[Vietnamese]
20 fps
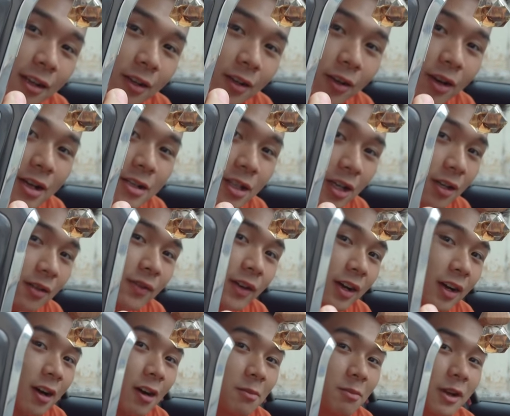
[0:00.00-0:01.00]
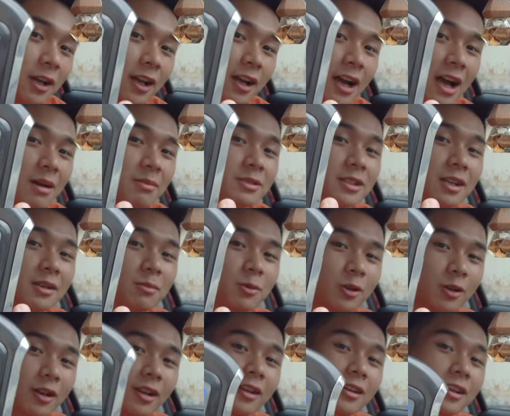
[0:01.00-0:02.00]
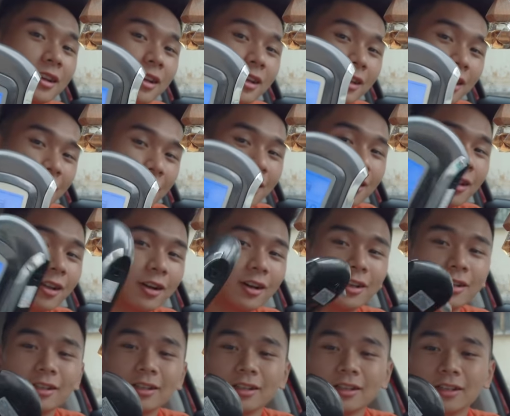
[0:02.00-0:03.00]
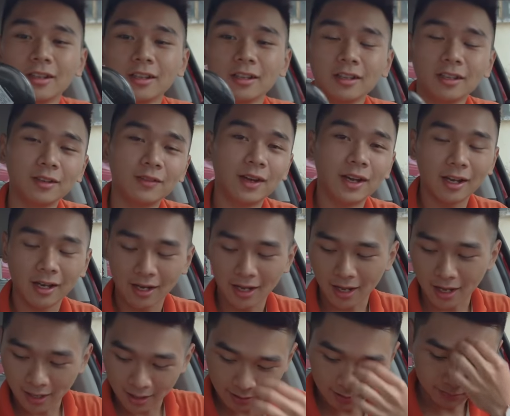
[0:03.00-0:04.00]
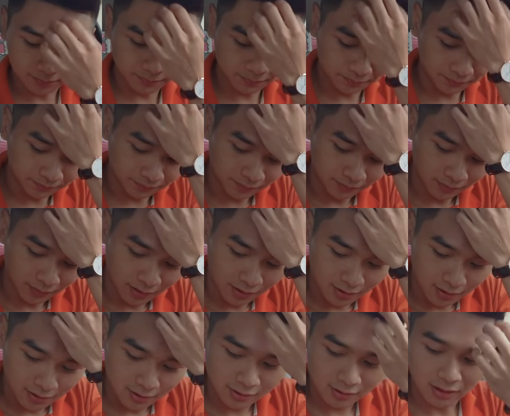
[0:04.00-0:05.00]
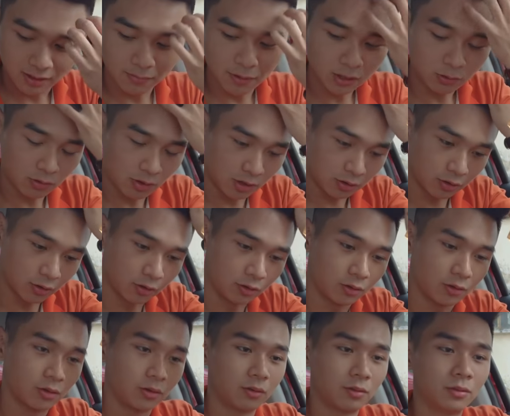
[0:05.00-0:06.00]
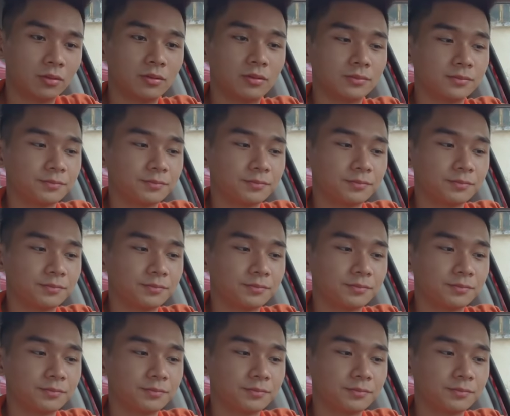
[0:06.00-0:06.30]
nó đã trở về 0mg trên 1 lít khí thở rồi. Như vậy là sẽ mất khoảng độ